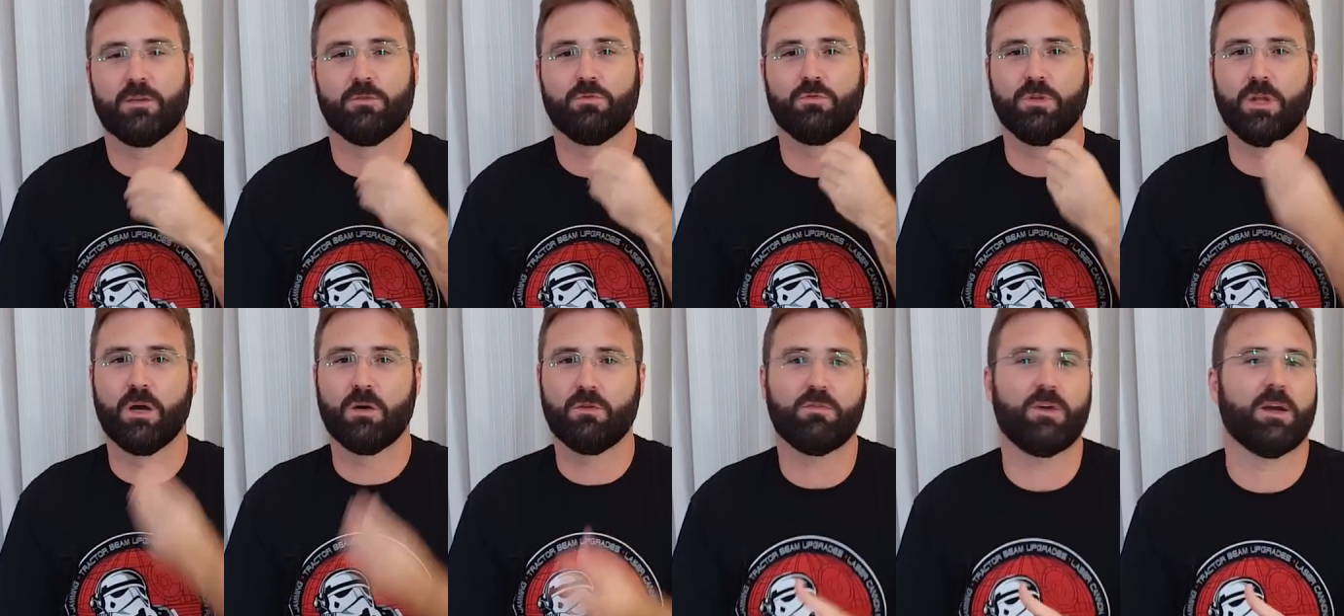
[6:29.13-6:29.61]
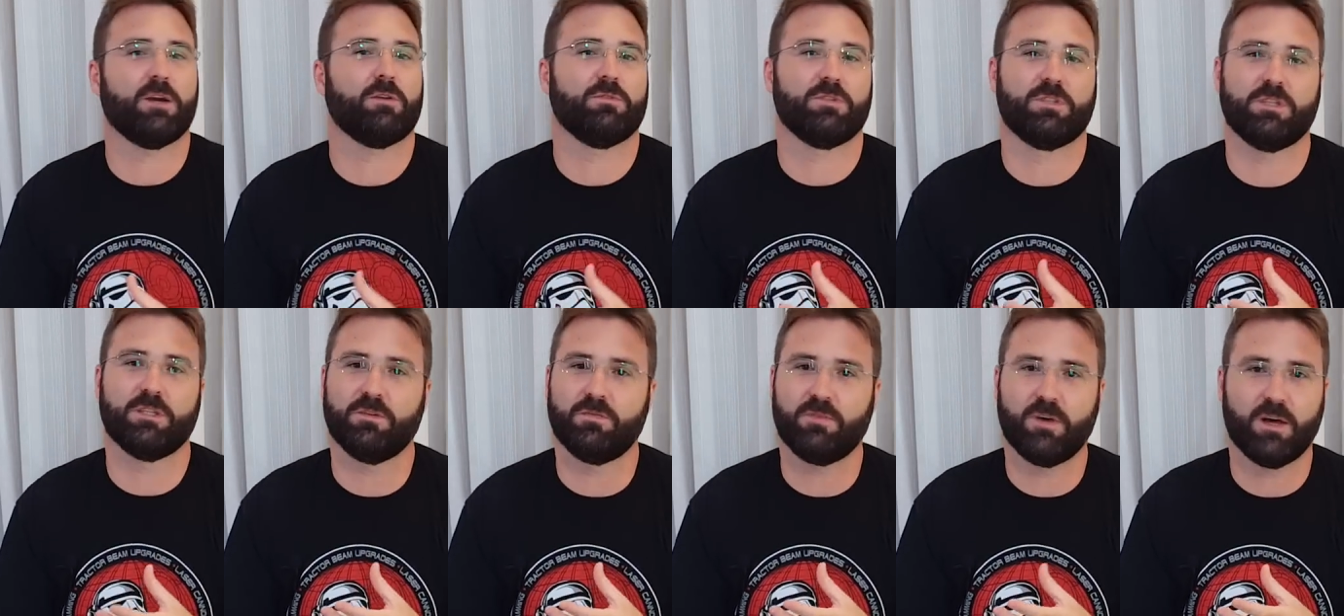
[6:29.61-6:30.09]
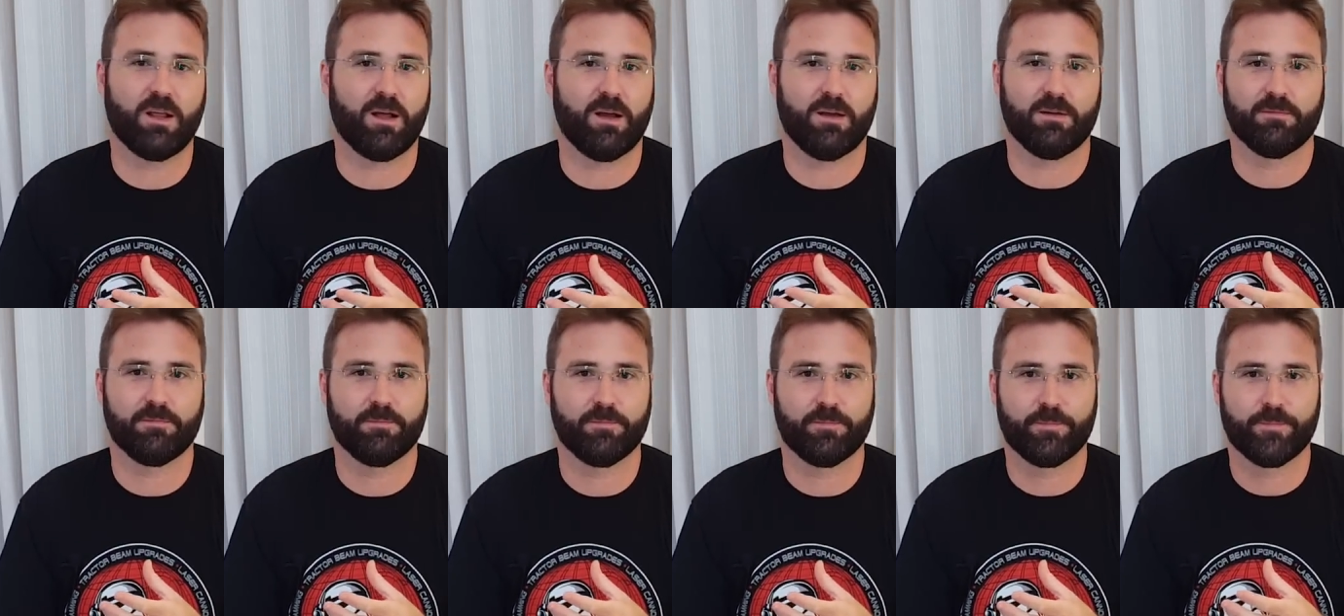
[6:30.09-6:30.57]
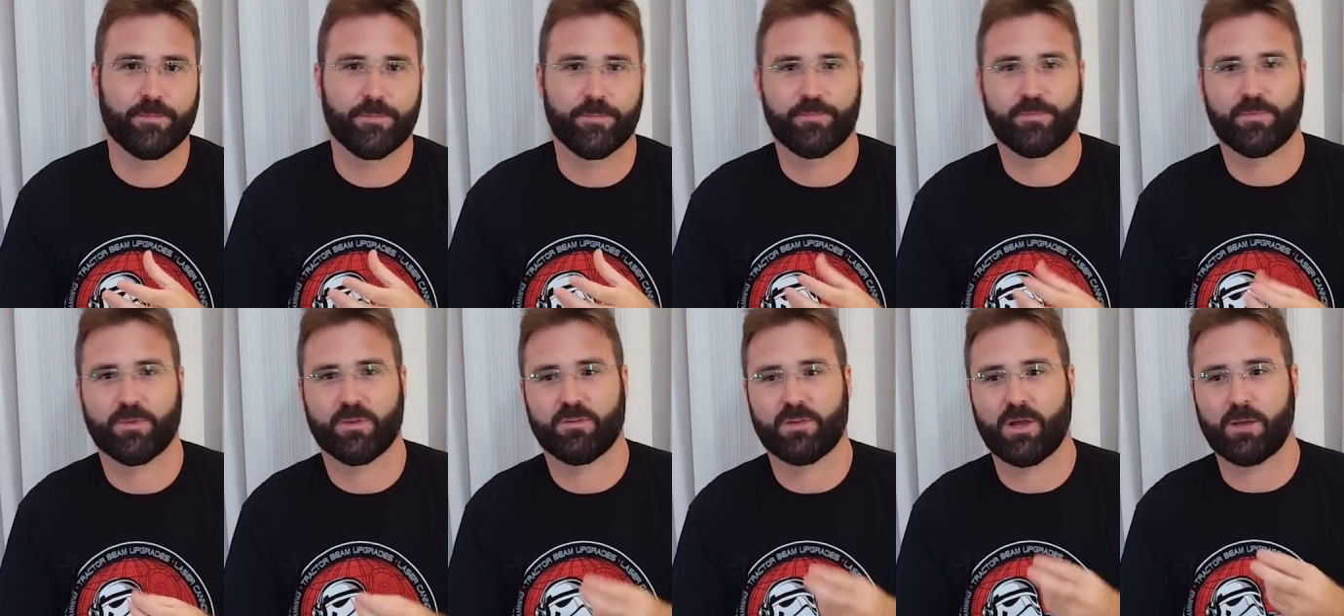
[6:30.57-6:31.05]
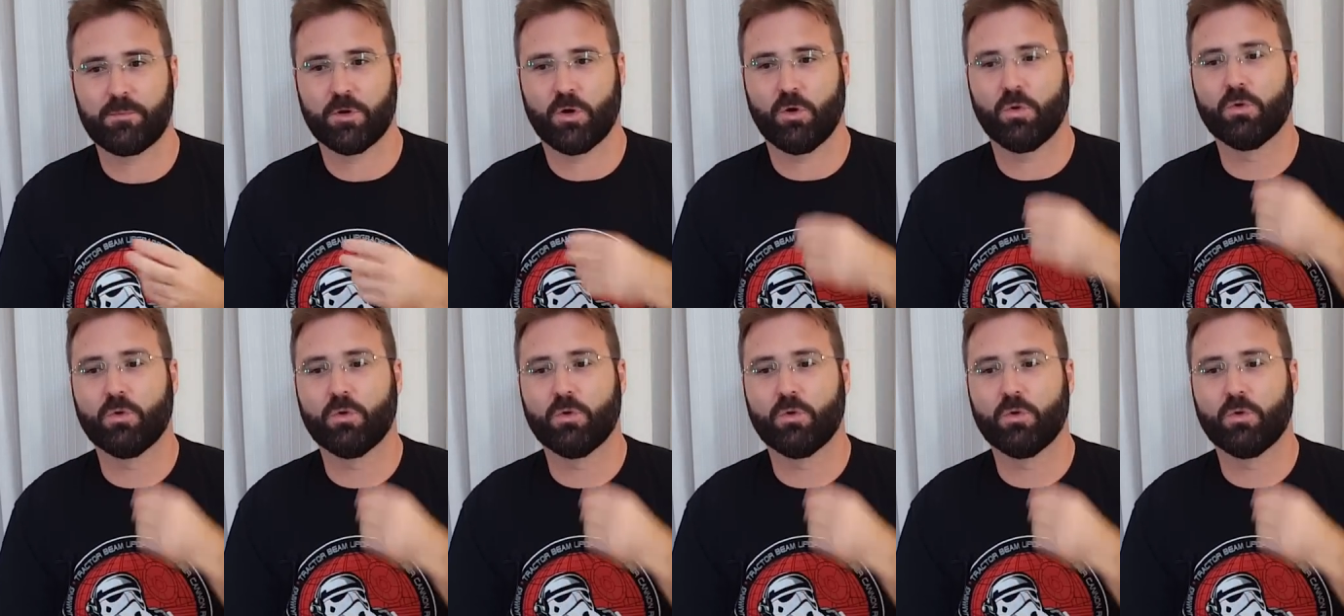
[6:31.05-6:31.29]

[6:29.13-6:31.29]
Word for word: tu não vai conseguir falar, sabe?